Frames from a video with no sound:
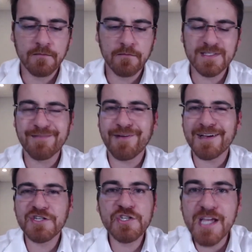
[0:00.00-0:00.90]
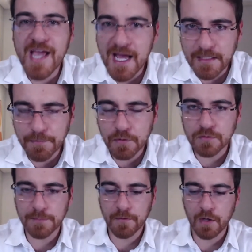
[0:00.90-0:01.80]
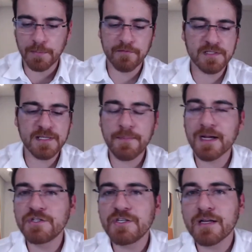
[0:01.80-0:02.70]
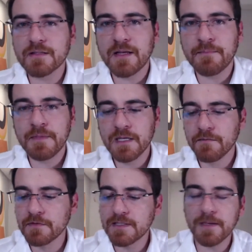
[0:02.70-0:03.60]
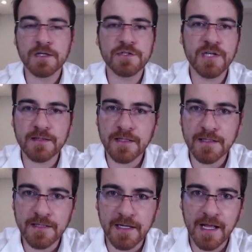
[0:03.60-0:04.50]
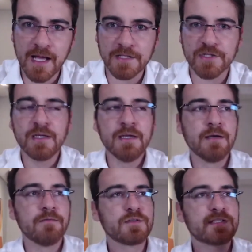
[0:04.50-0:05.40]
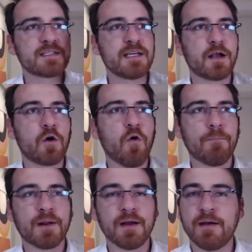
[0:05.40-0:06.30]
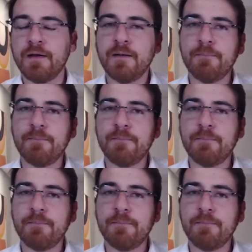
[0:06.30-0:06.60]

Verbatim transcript: Você faz dieta por conta própria, você pega a dieta da amiga, você pega a dieta na internet, você compra